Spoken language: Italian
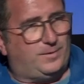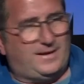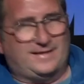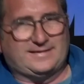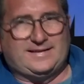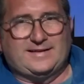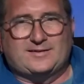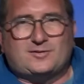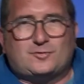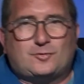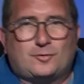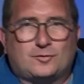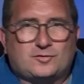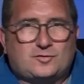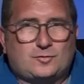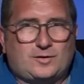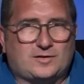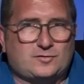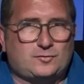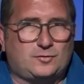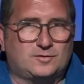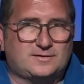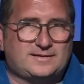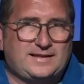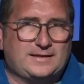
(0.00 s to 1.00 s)
adesso sto
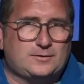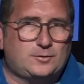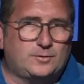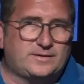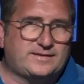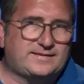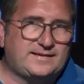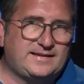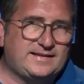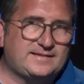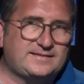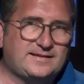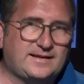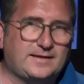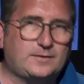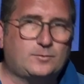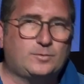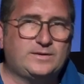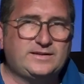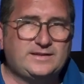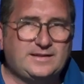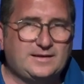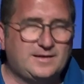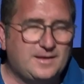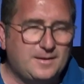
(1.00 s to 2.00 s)
ascoltando ascoltando questa lettera e
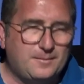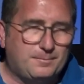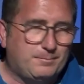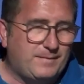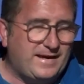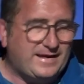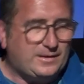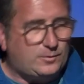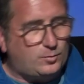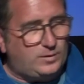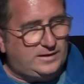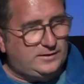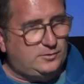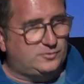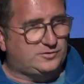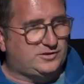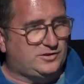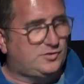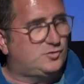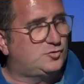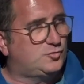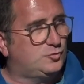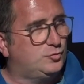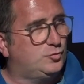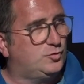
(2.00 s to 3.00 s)
quindi, ma è quello
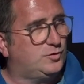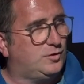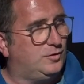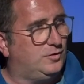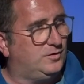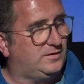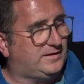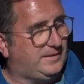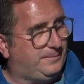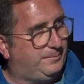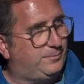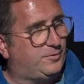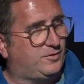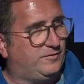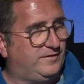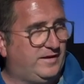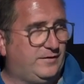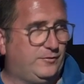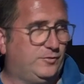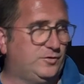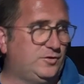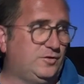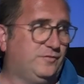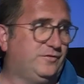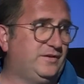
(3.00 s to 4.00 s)
ti giuro che
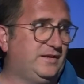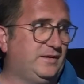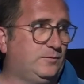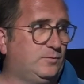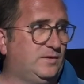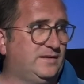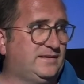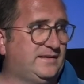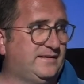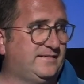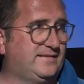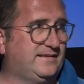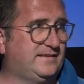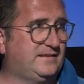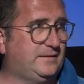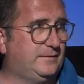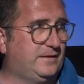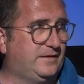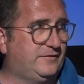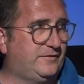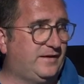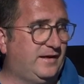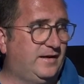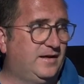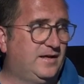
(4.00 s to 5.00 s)
provavo io fino a qualche
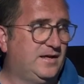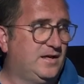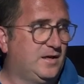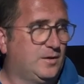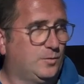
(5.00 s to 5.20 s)
settimana fa,